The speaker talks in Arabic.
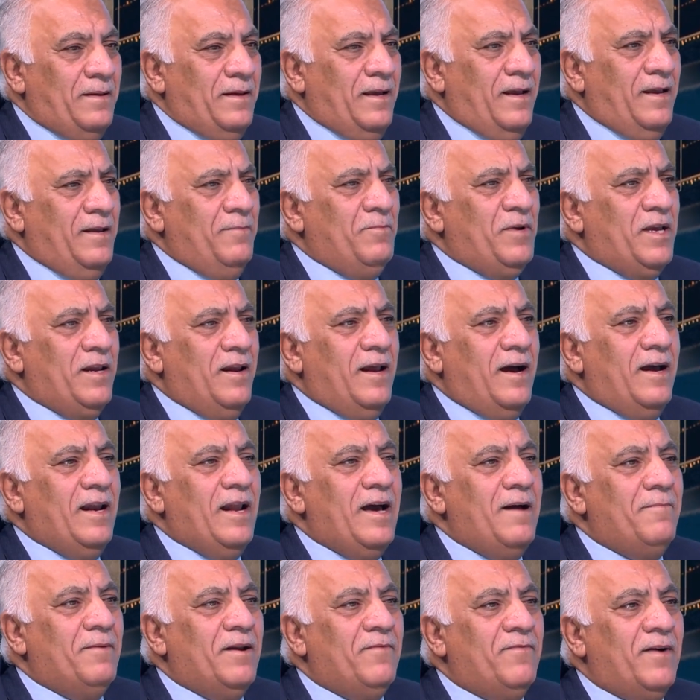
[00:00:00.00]
يمكن
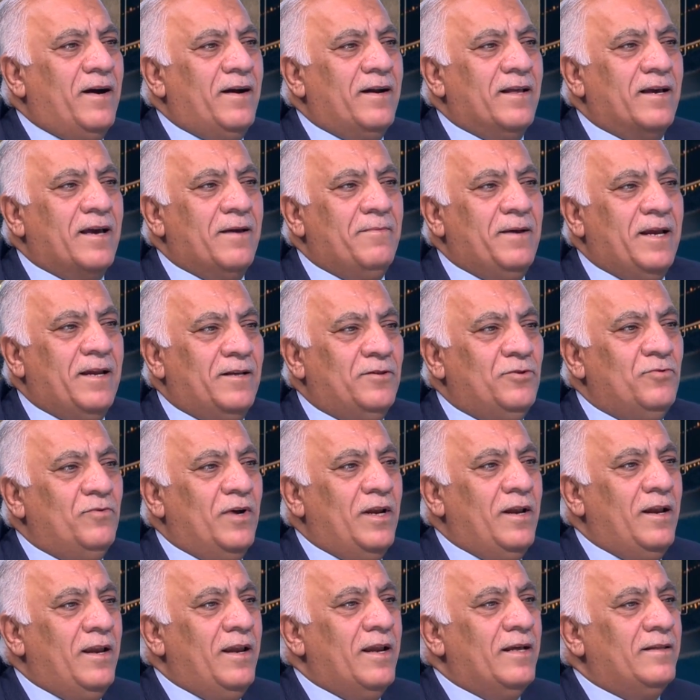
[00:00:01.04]
العلامه الفارقه بين
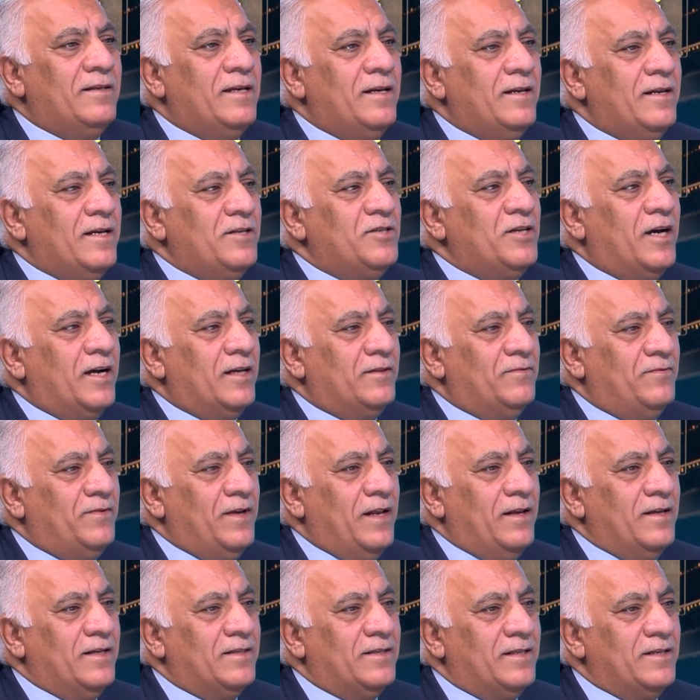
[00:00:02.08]
الدول التي نجحت في
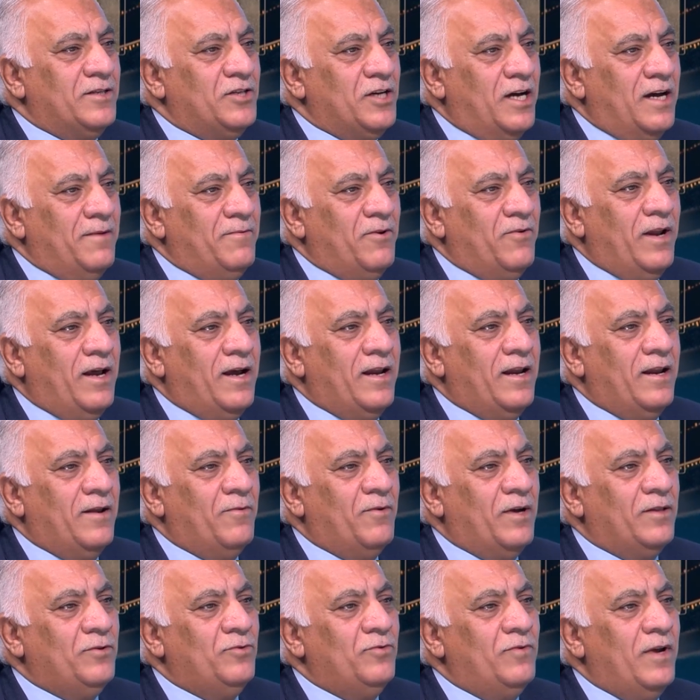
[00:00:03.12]
الاستجابه
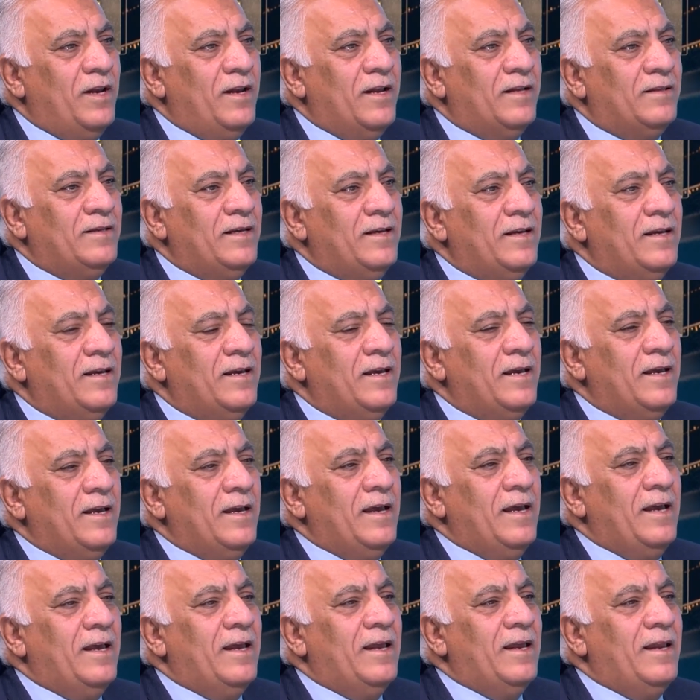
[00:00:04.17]
والدول التي
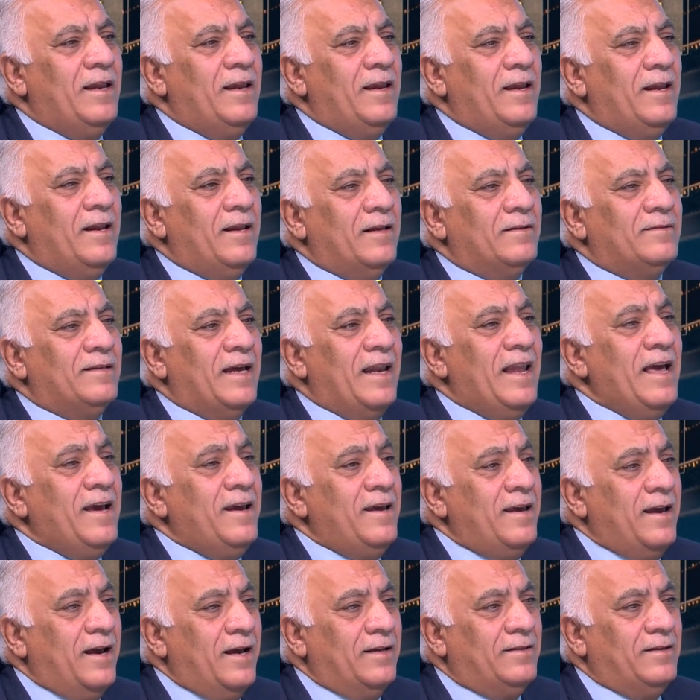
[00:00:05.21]

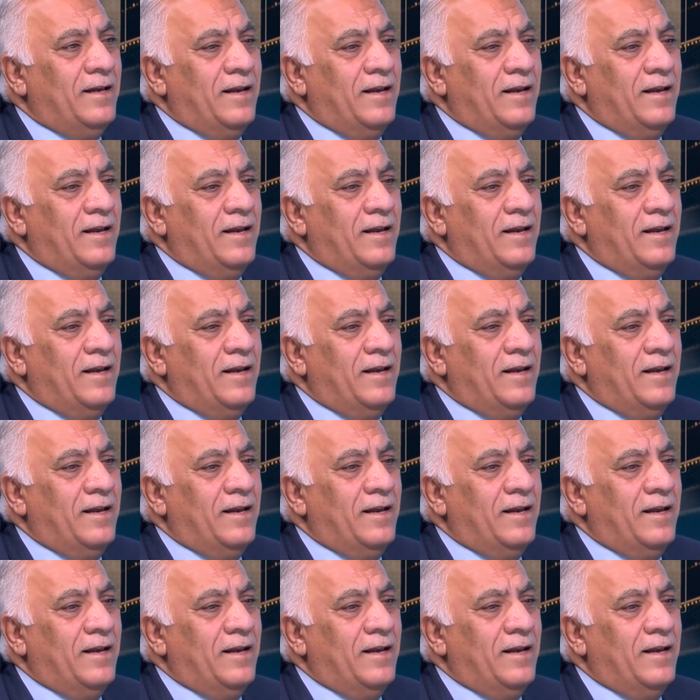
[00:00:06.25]
تلكأت